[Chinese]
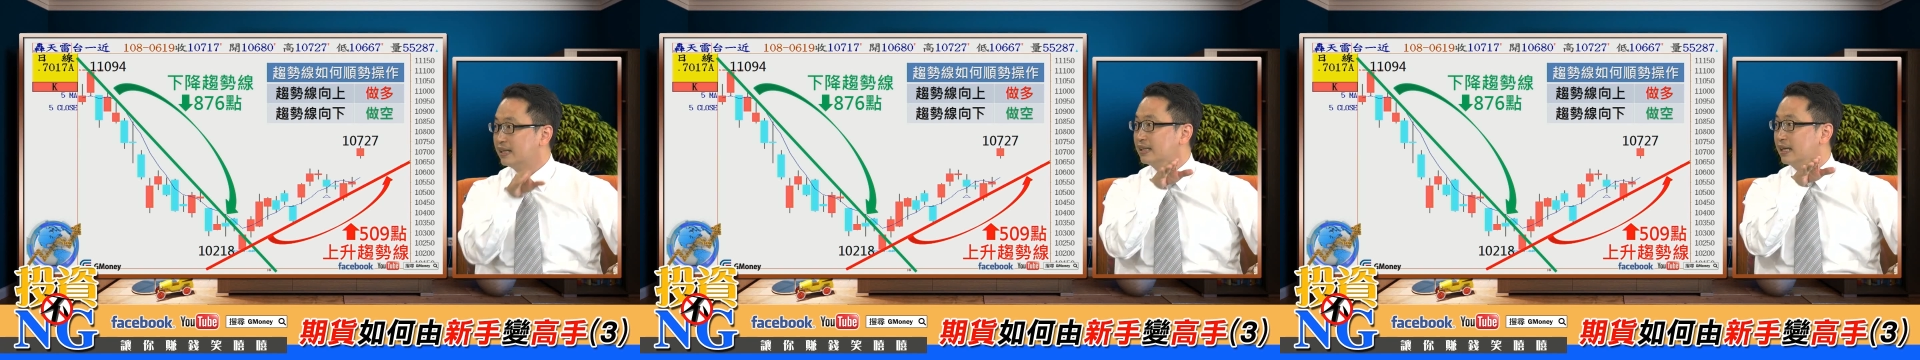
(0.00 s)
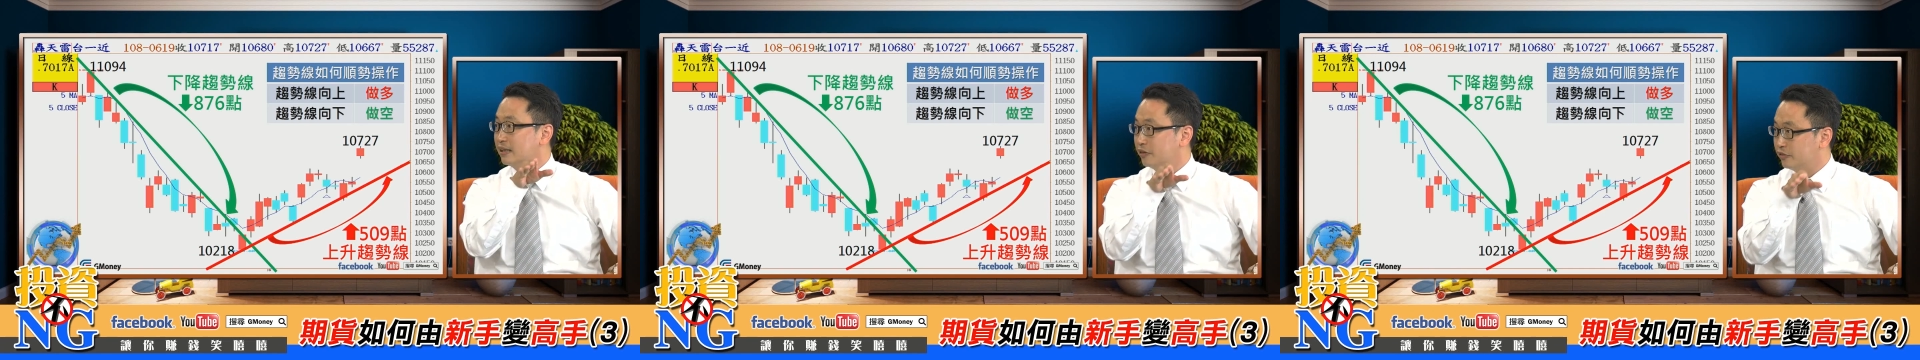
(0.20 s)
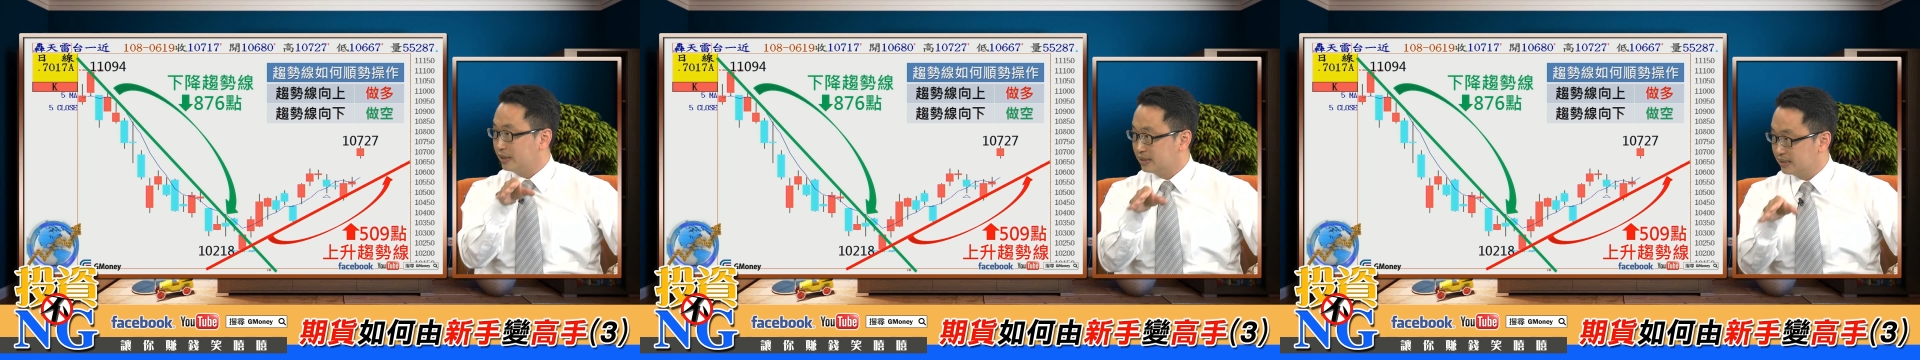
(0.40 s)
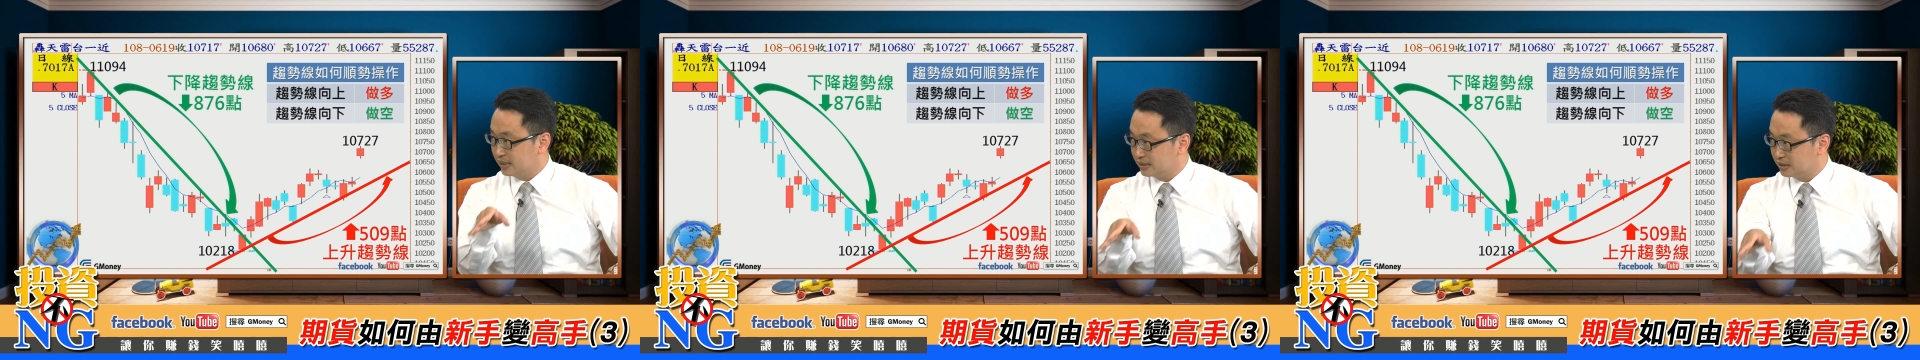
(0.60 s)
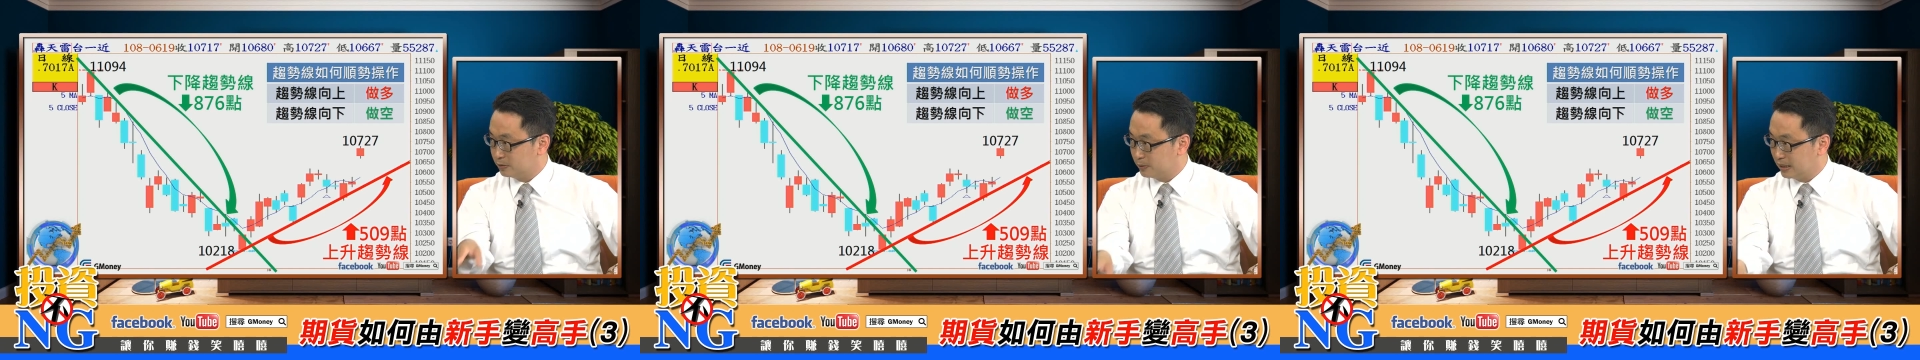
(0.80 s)
它的方
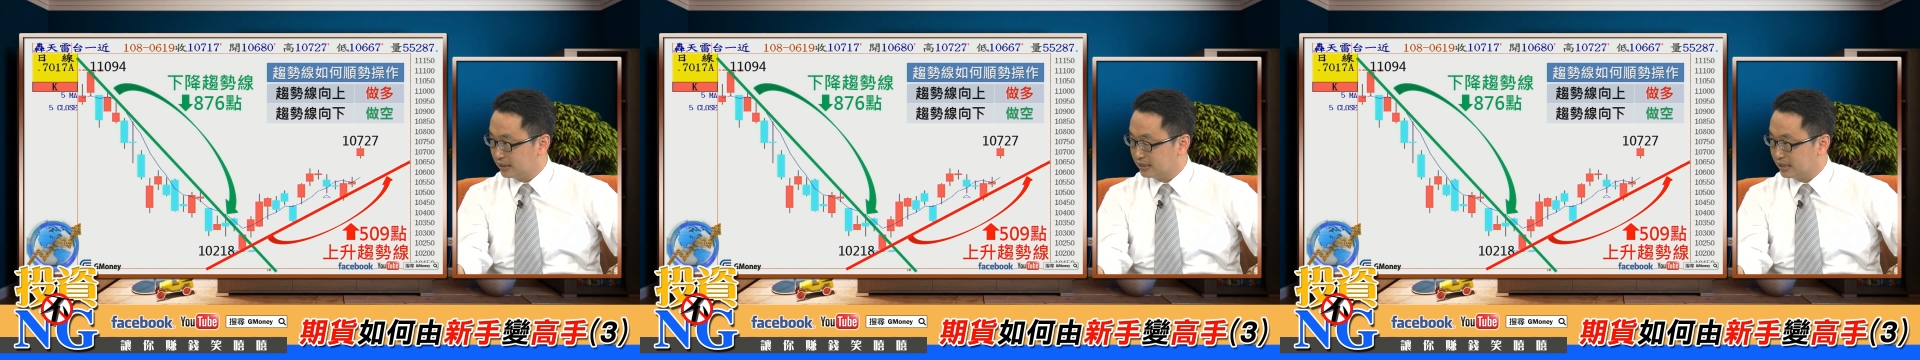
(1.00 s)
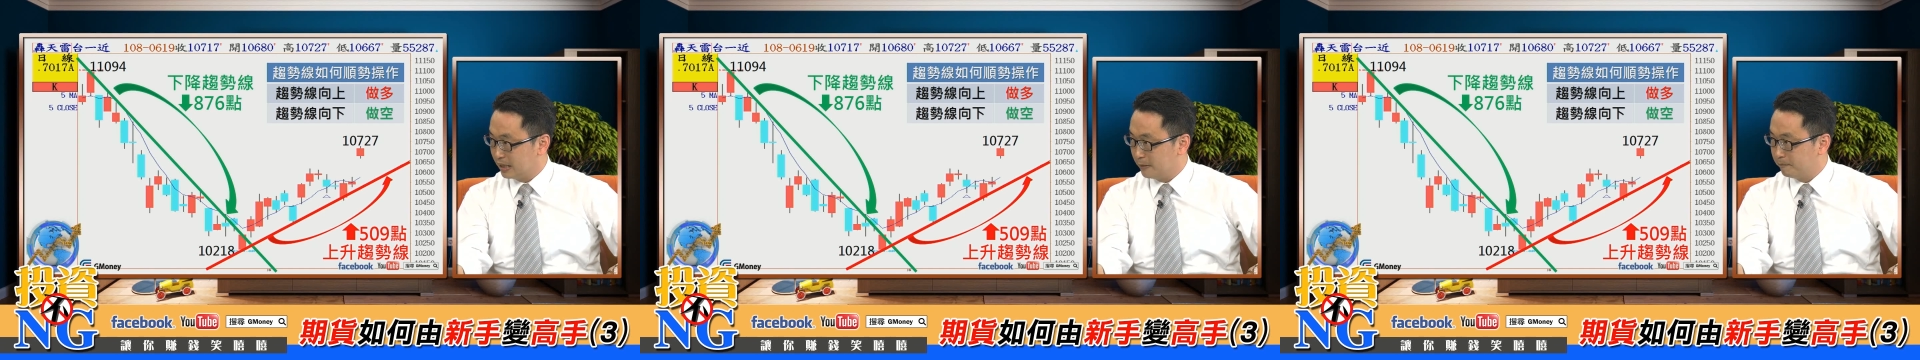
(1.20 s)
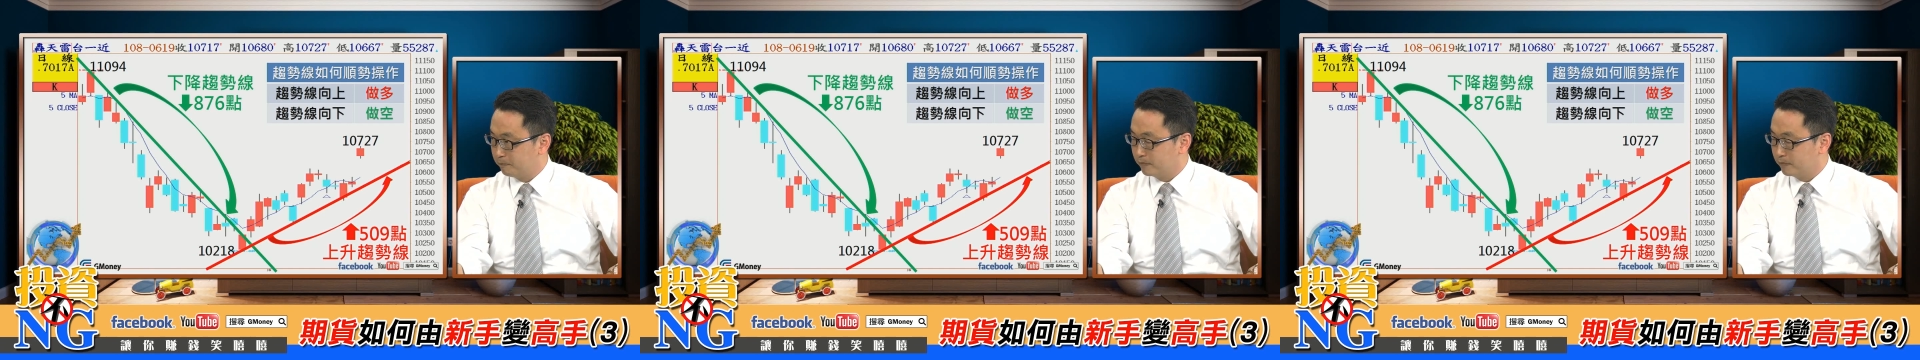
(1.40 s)
向是往下。